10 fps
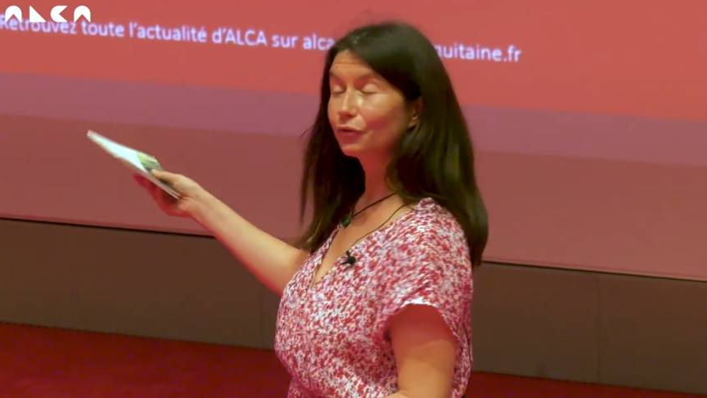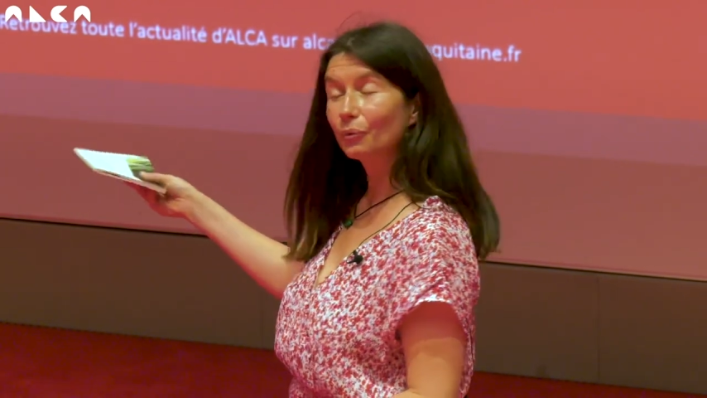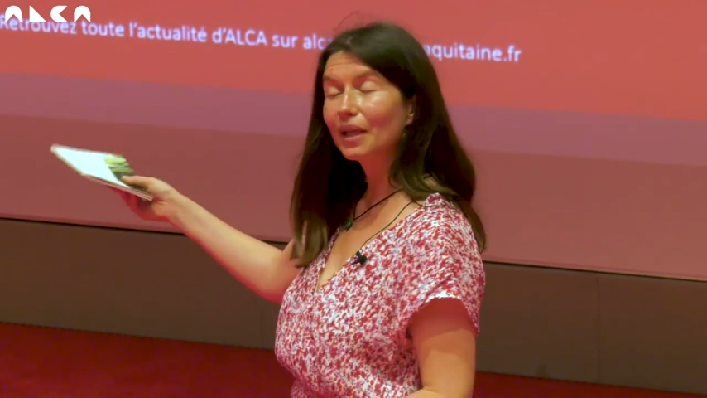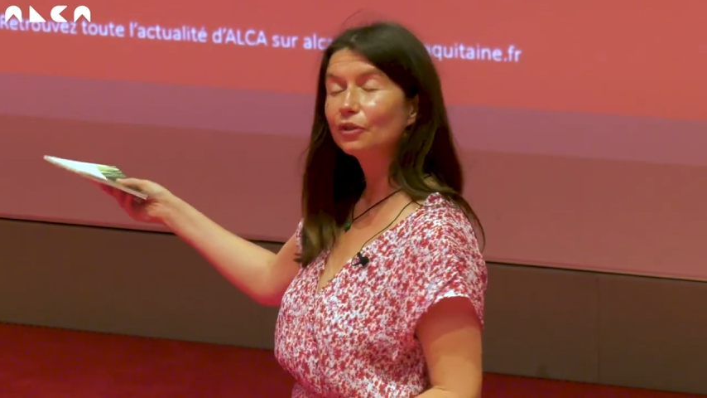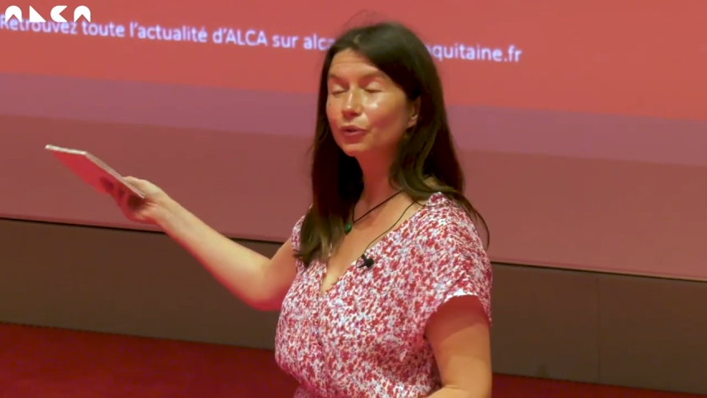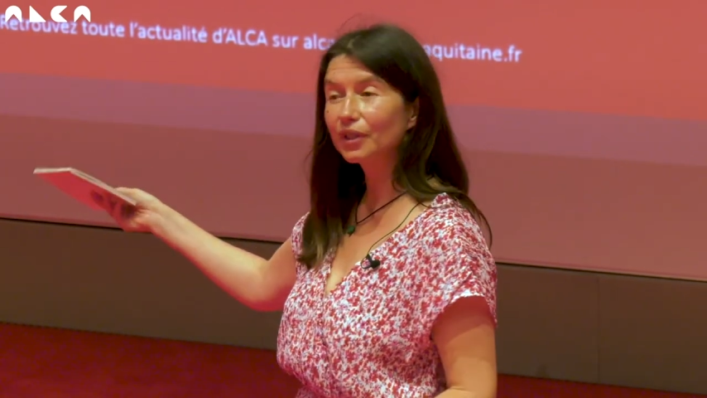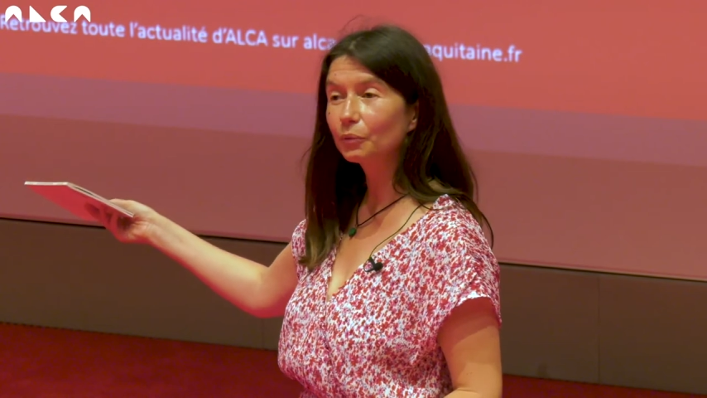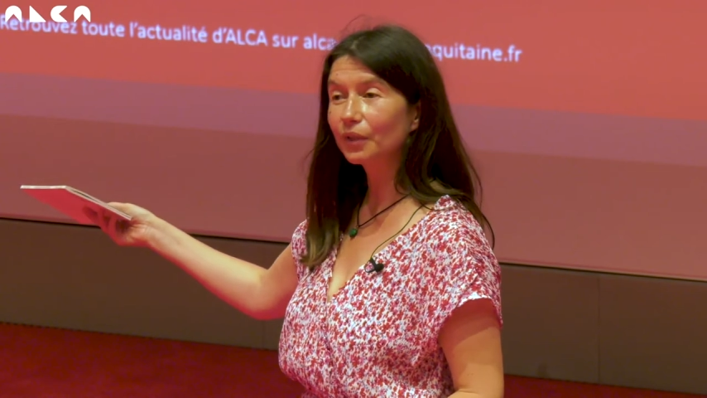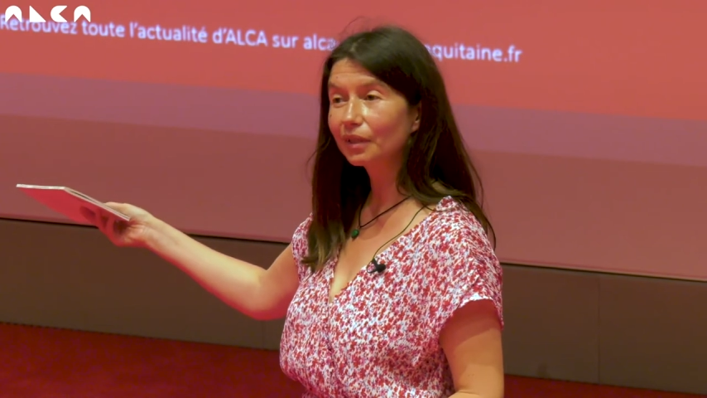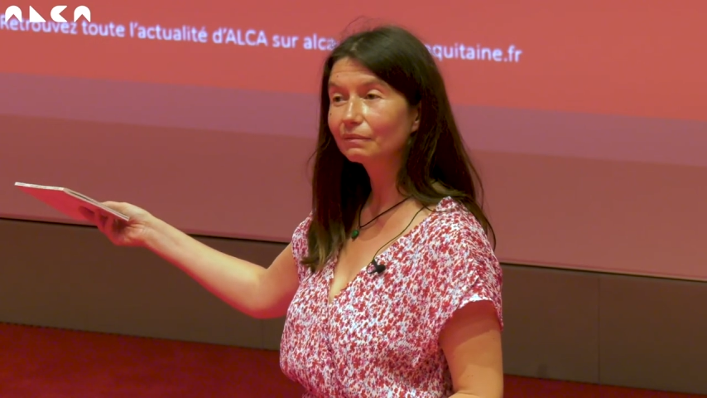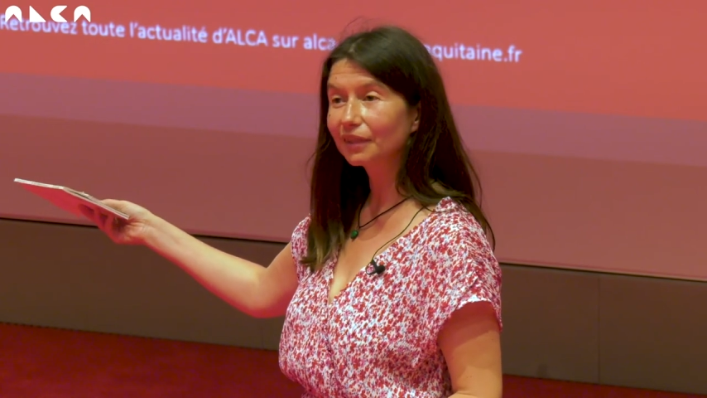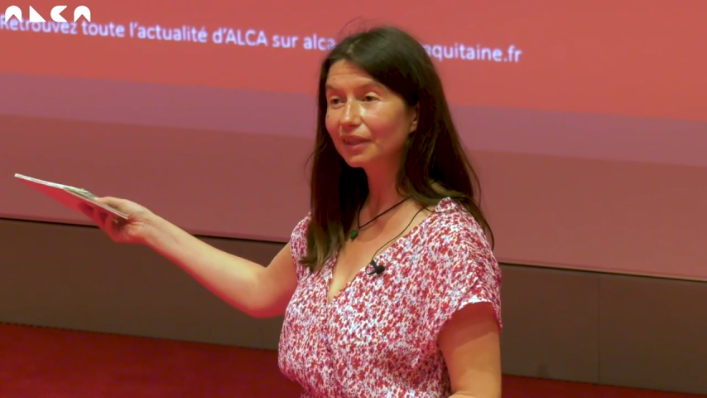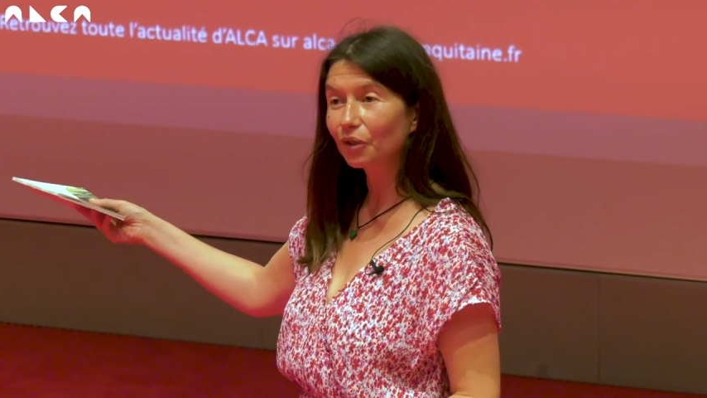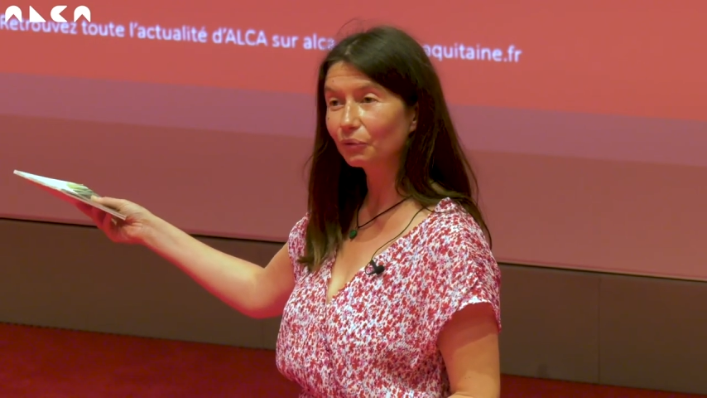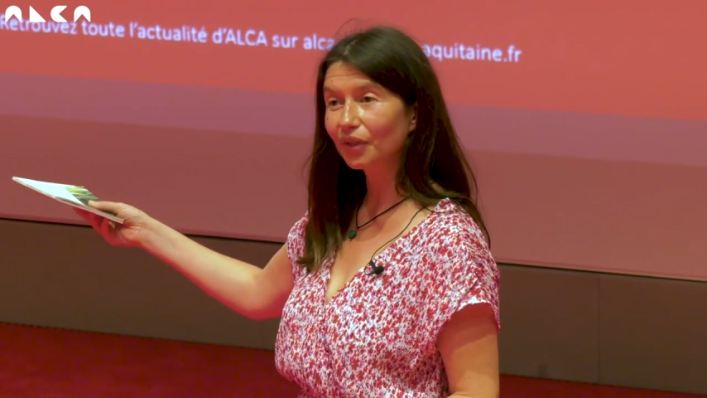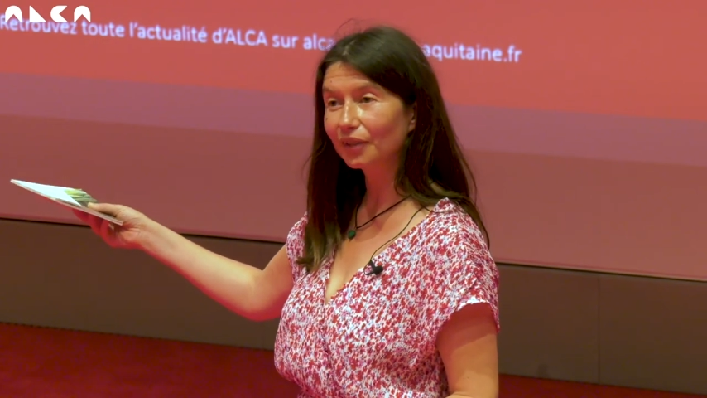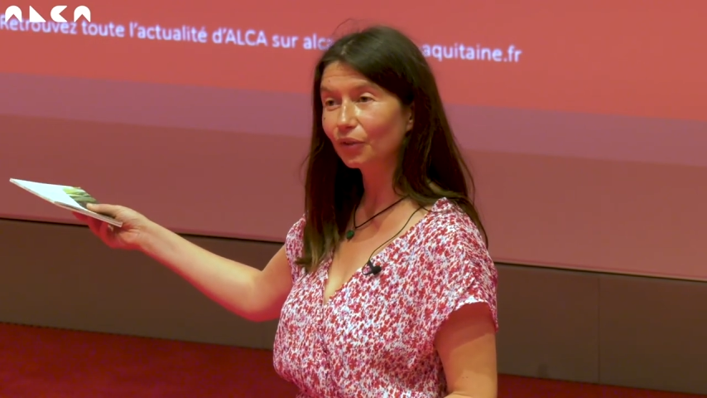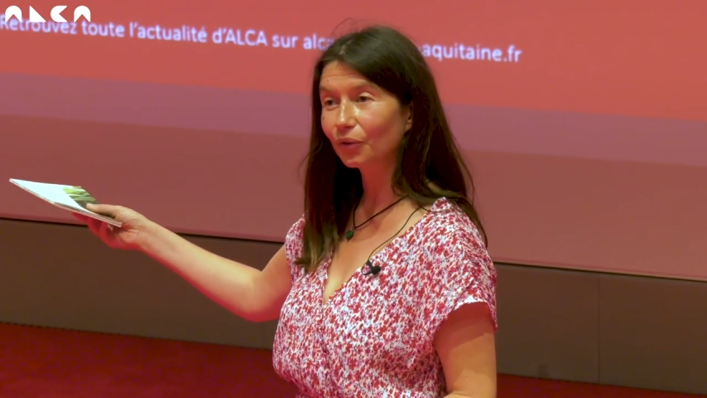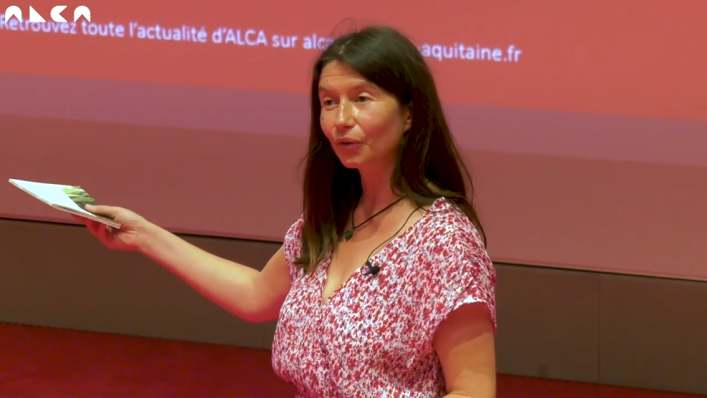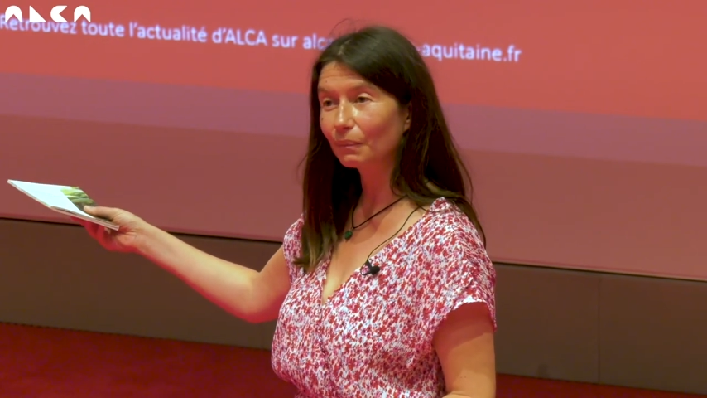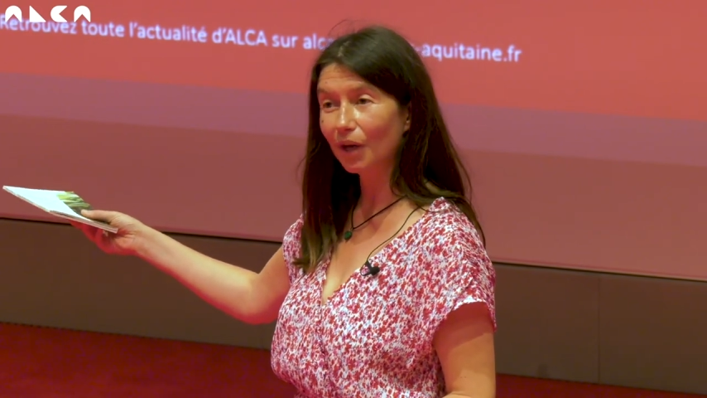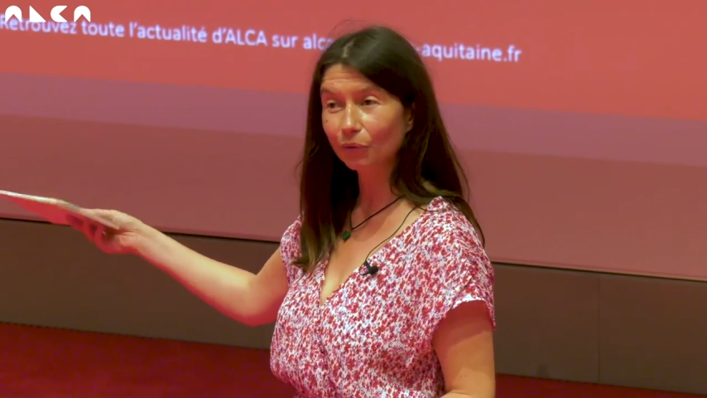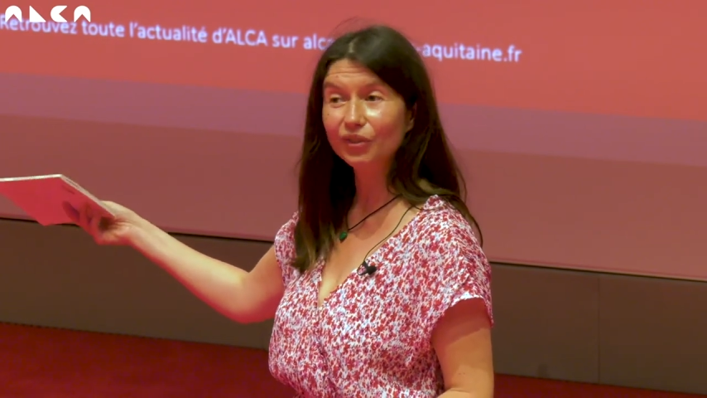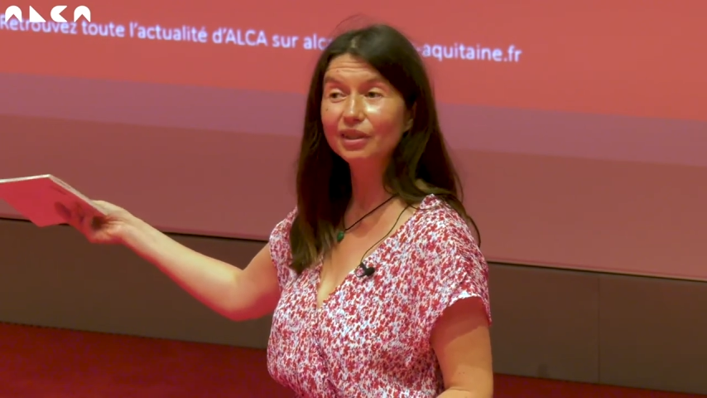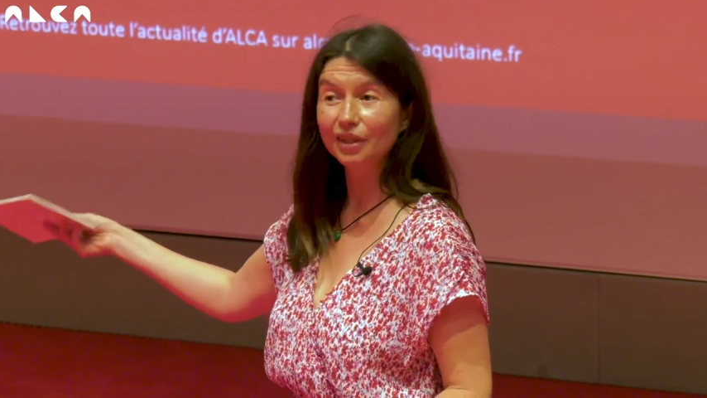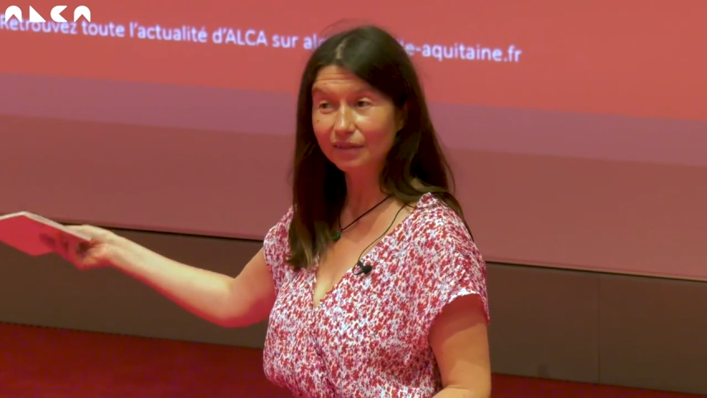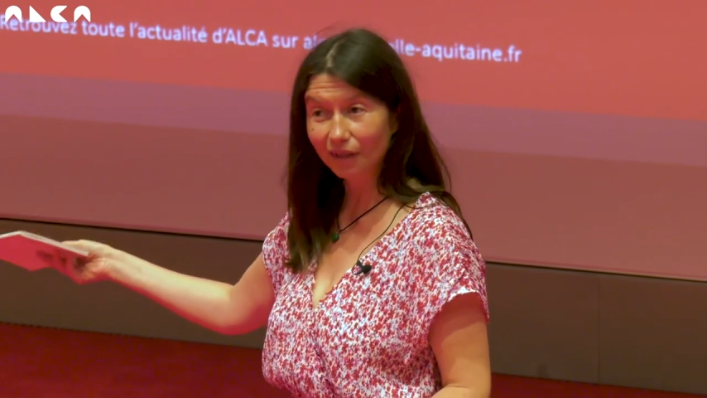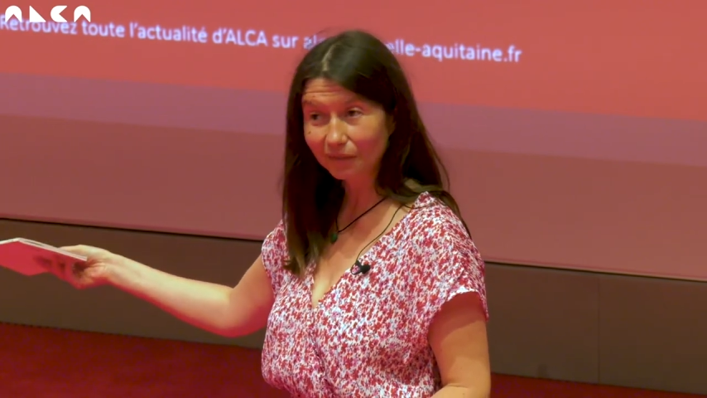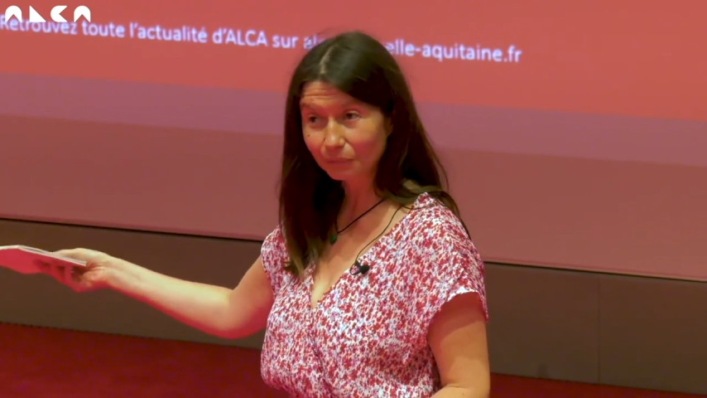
femelle du kiwi qui, en fait, m'a enseigné ça,